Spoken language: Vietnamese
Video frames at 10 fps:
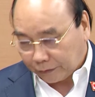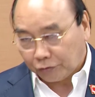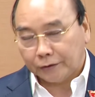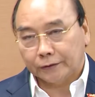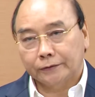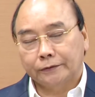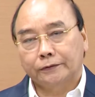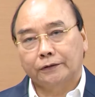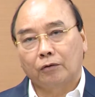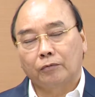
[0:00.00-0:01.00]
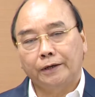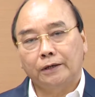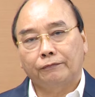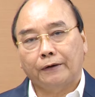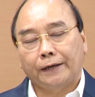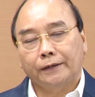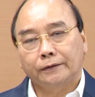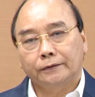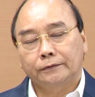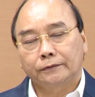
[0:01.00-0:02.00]
Tôi đồng ý là phải
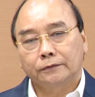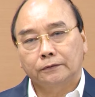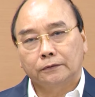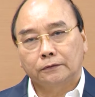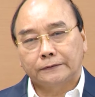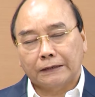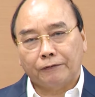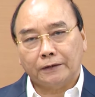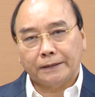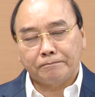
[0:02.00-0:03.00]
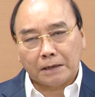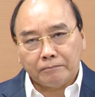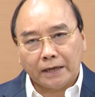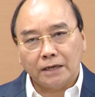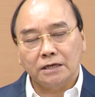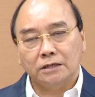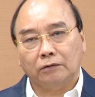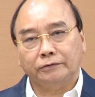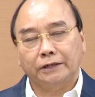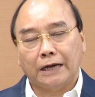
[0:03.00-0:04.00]
đặt vấn đề mạnh mẽ hơn
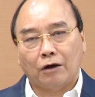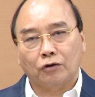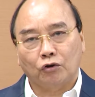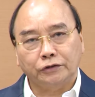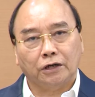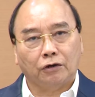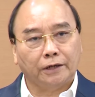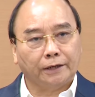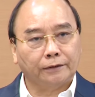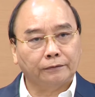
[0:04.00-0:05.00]
trong chỉ đạo khối xã hội này.